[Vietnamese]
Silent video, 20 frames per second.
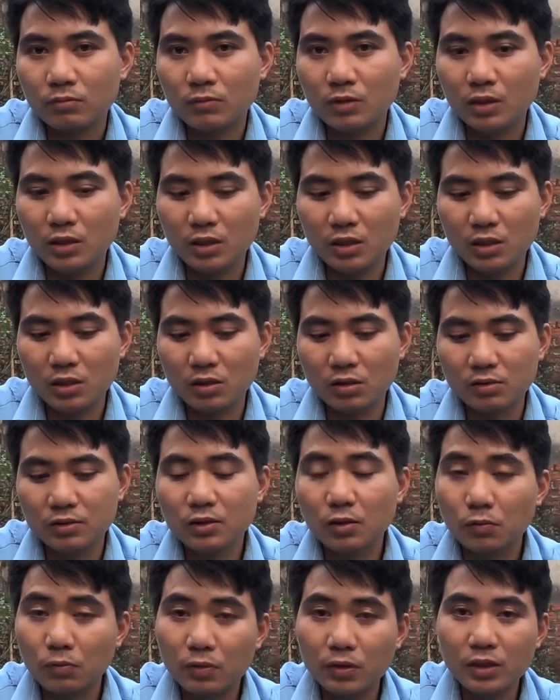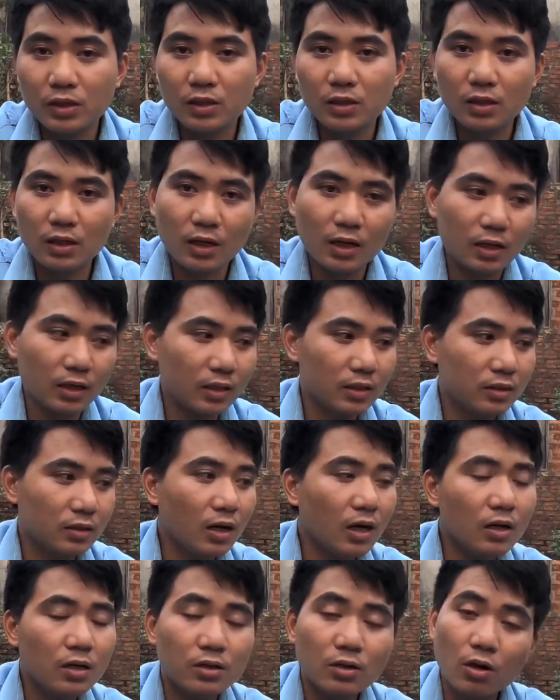thì nhiều khi là cái
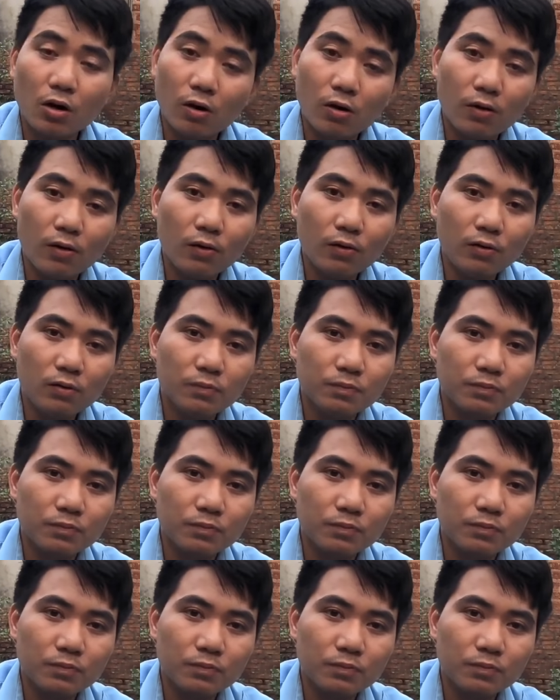đất đó